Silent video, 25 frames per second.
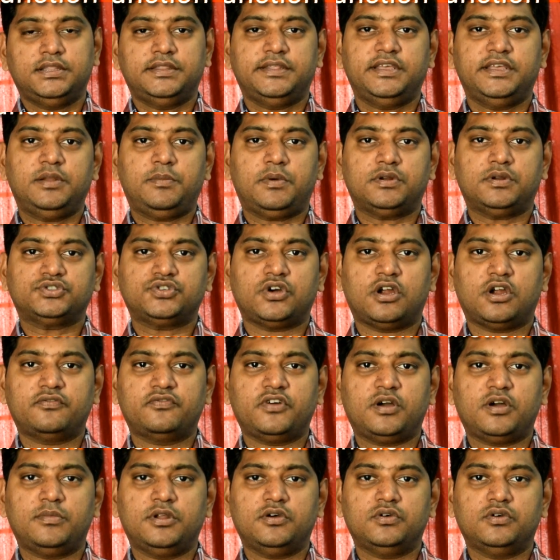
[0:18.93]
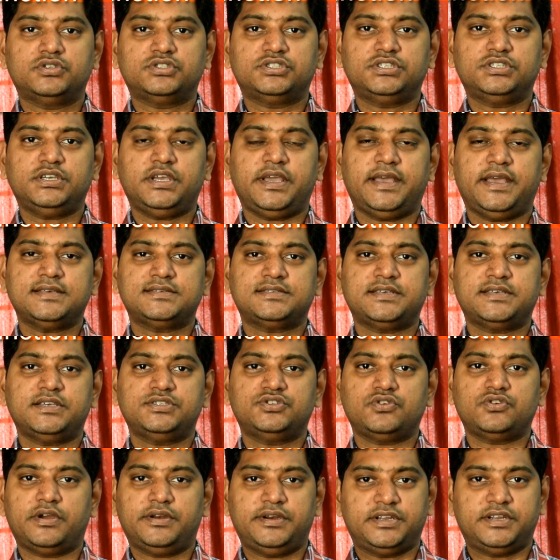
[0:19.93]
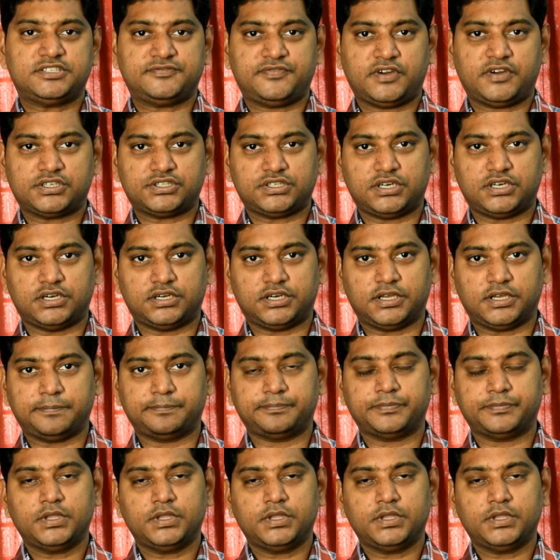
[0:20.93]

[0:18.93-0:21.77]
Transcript: దీన్ని మనం షార్ట్ ఫామ్లో వచ్చి ఎస్ఐ జాయింట్ డిస్ఫంక్షన్ అంటాం